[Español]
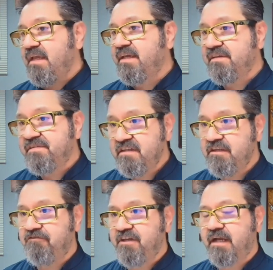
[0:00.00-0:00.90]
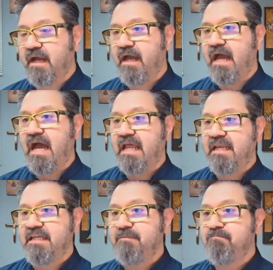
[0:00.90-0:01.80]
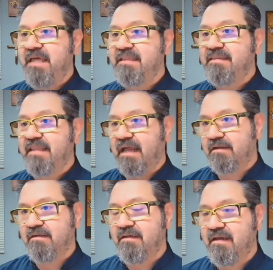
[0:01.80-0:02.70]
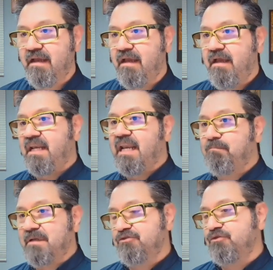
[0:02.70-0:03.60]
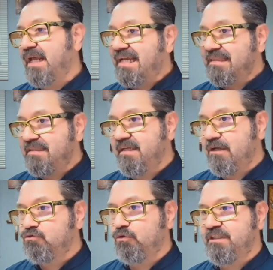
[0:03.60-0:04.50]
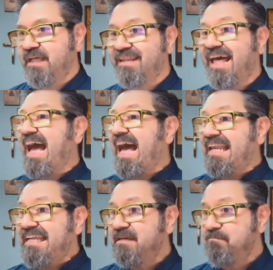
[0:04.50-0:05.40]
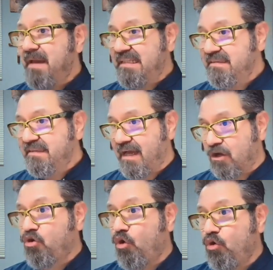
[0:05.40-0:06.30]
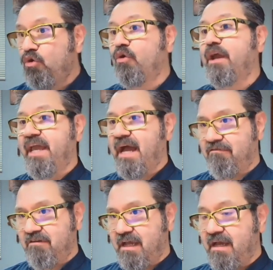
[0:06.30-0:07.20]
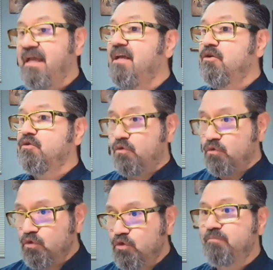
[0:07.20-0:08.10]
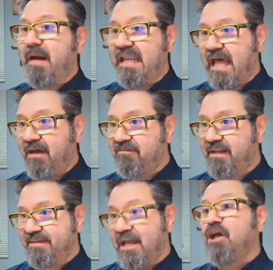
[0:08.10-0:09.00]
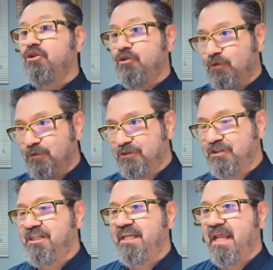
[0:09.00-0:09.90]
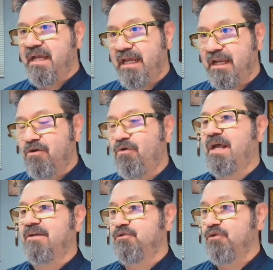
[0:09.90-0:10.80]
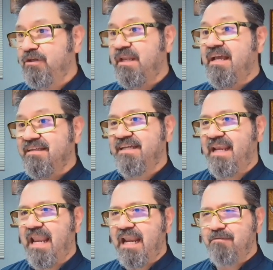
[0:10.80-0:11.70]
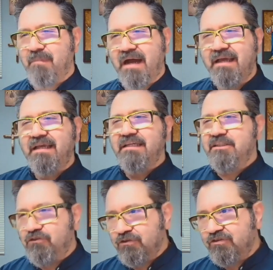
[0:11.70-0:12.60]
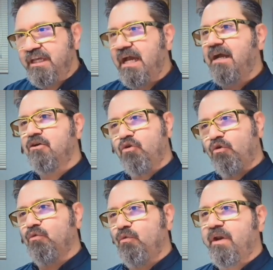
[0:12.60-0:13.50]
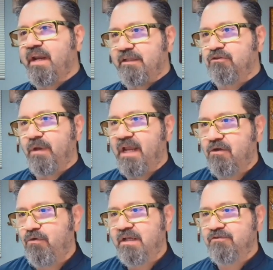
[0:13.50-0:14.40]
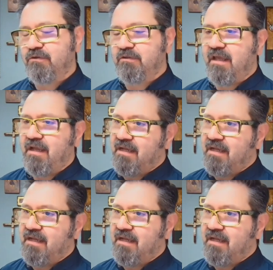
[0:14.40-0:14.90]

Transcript: que significa alimentar. La persona que tiene autoridad alimenta con lo que habla. Sus palabras nos llenan el corazón y el alma y nos dejan con un reto en el corazón